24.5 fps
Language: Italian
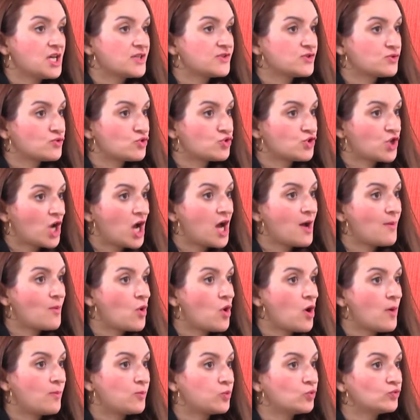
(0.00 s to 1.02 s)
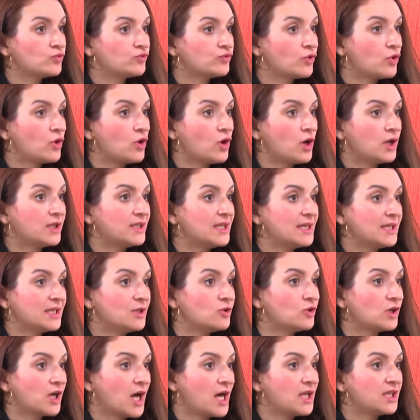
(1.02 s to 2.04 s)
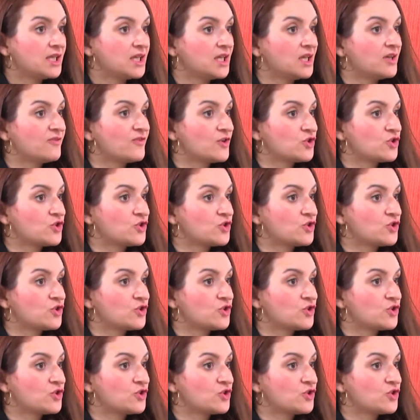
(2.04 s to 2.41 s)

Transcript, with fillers: associamo appunto a dei locali